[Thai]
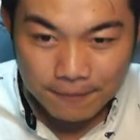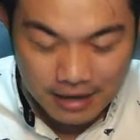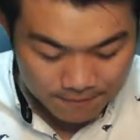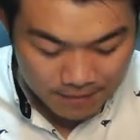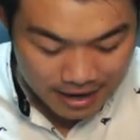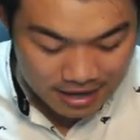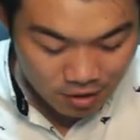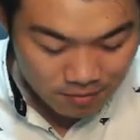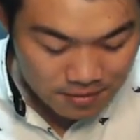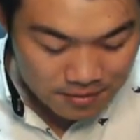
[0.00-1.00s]
ครับ ไอ้นี่ก็
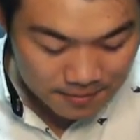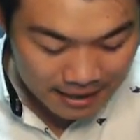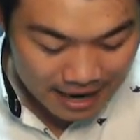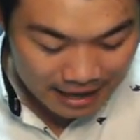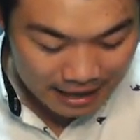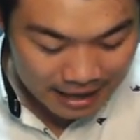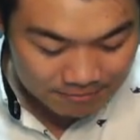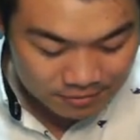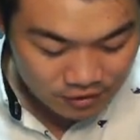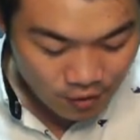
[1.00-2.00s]
ไม่มีปัญหาเลยครับ
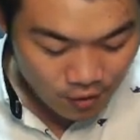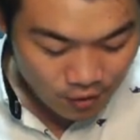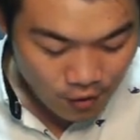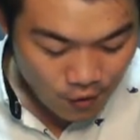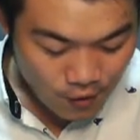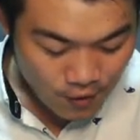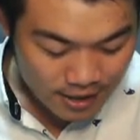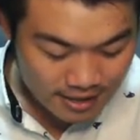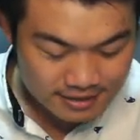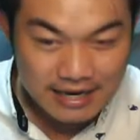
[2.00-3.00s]
200